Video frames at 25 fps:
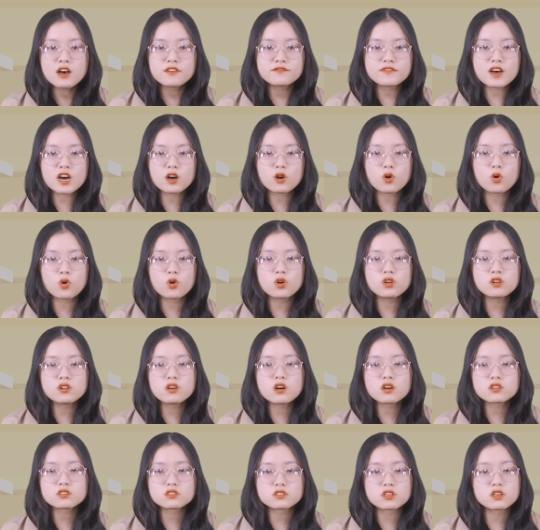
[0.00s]
và khối
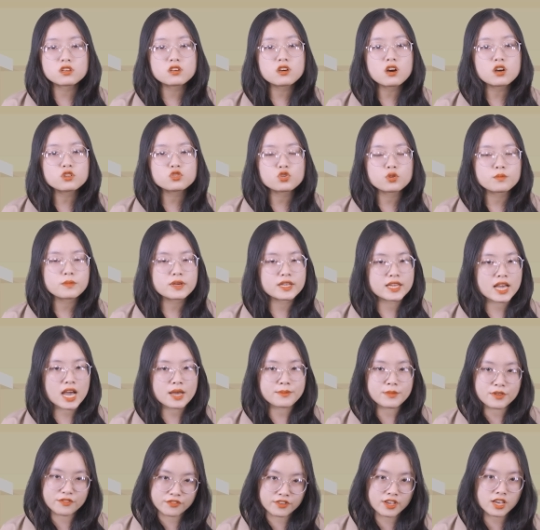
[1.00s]
lượng dưới ngưỡng trung bình
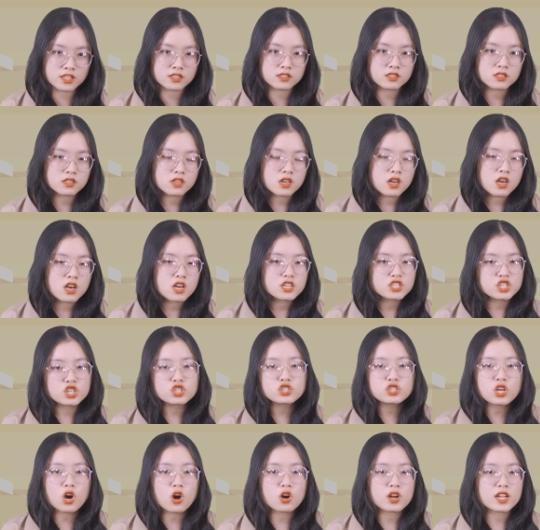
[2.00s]
20 phiên chứng
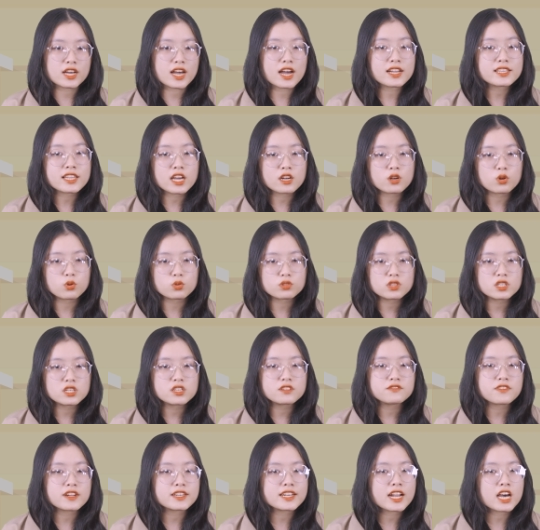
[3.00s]
tỏ là các nhà đầu tư
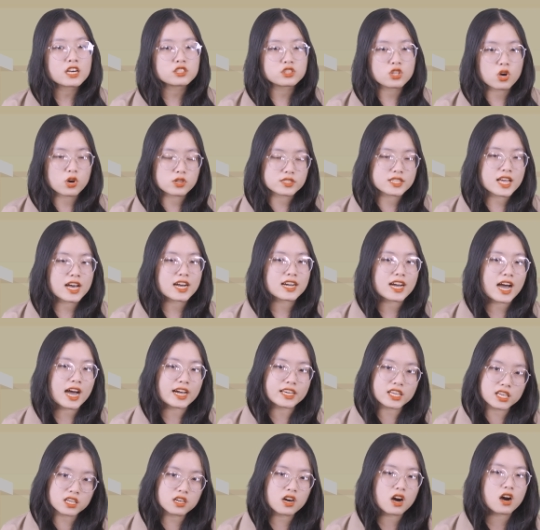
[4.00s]
vẫn đang tỏ ra khá
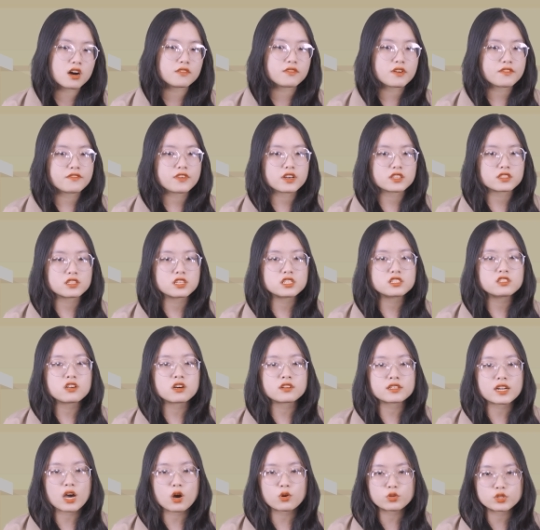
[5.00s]
nghi ngờ về việc thị
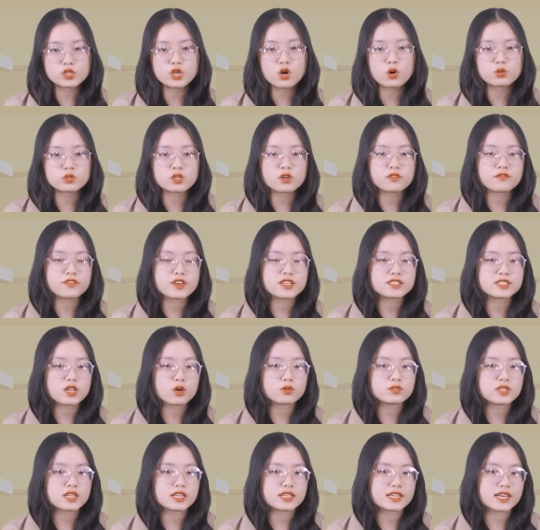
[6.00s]
trường đảo chiều trong phiên giao
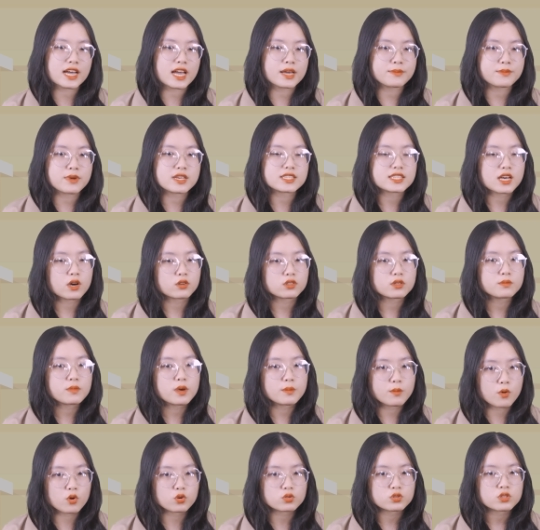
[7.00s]
dịch ngày 16 tháng
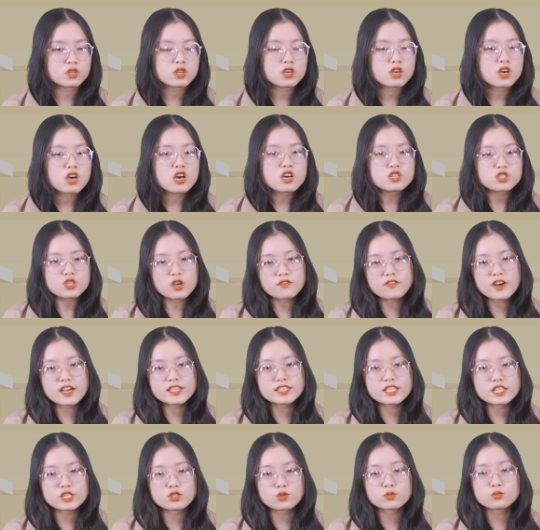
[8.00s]
11. Do vậy
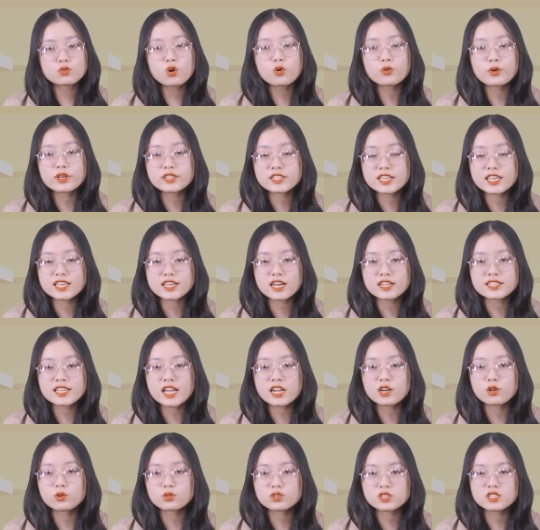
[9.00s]
thì chúng tôi khuyến nghị các nhà
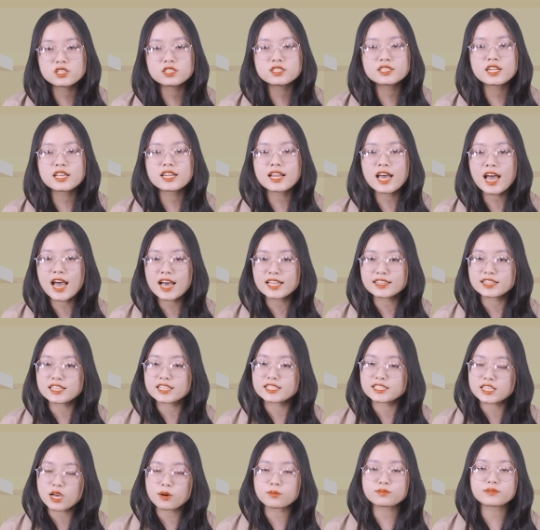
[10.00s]
đầu tư nên hạ tỷ
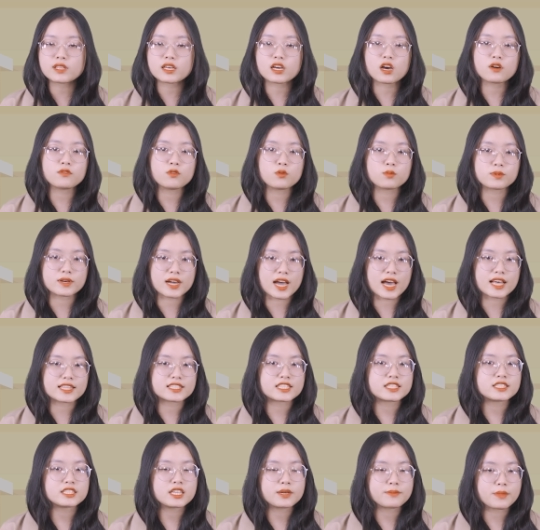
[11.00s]
trọng tại các vùng cản
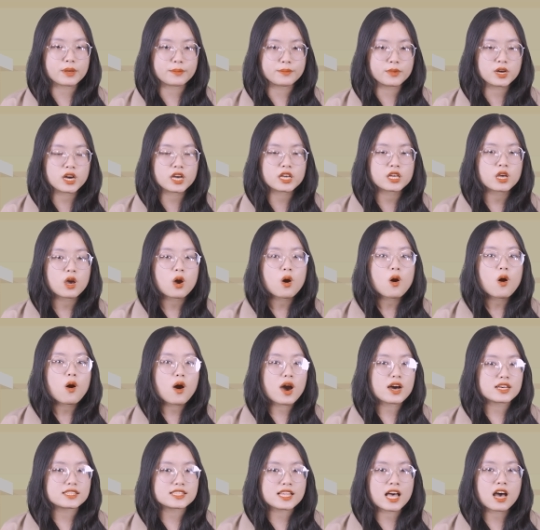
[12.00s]
970
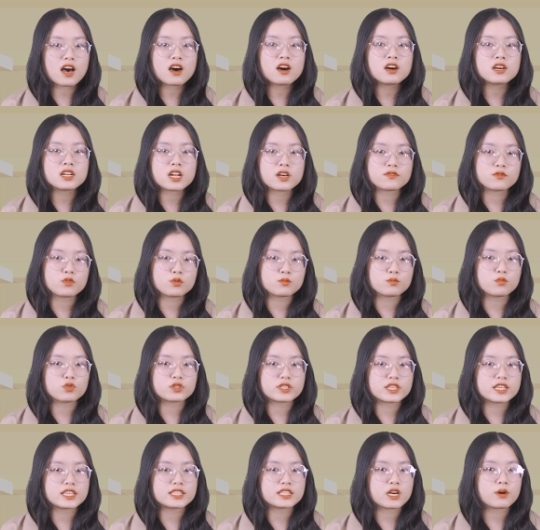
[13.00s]
hoặc xa hơn là vùng
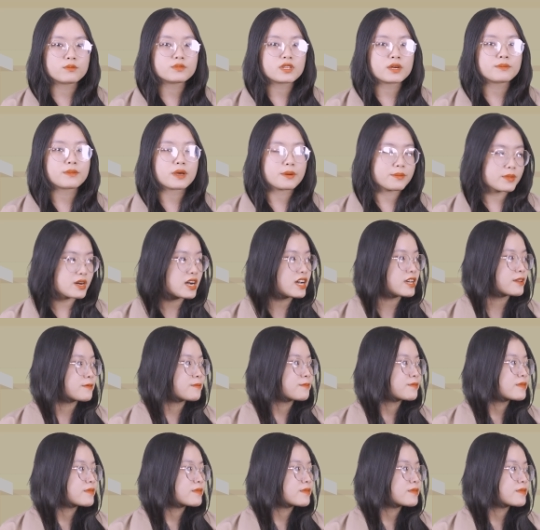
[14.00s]
1070.